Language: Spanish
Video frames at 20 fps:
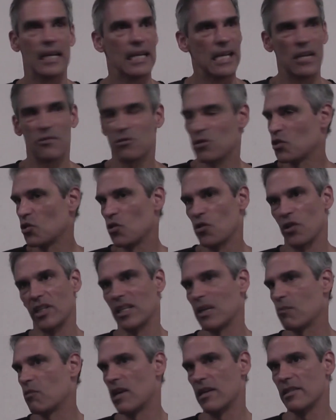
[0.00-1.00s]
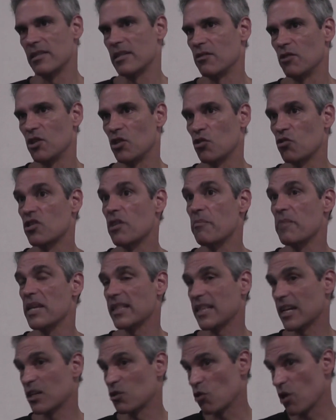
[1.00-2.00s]
Y eso es lo que estamos haciendo. Entonces,
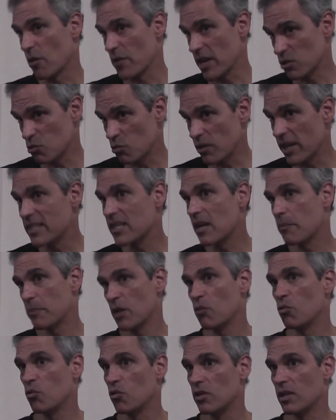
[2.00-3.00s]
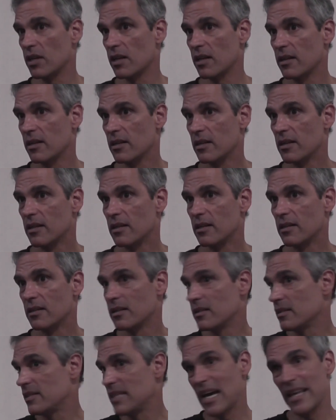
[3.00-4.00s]
mientras todavía surge esa pregunta,
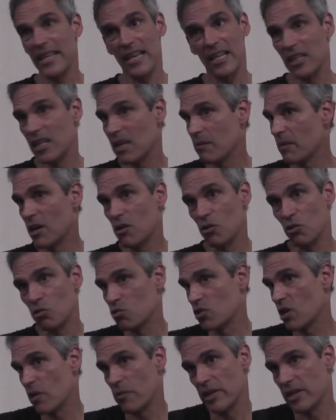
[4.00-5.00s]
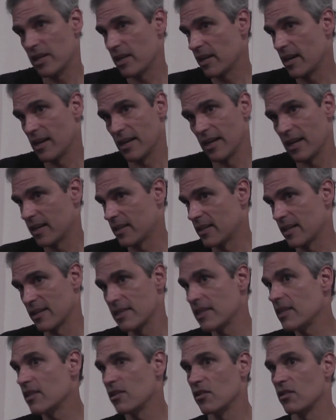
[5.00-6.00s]
ya de antemano tú sabes quién es el que la está
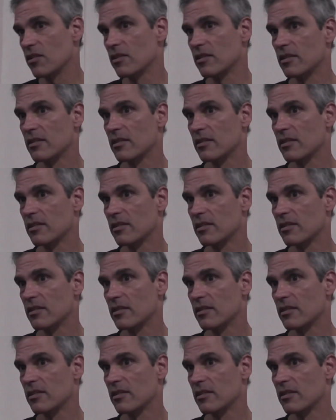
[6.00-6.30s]
haciendo.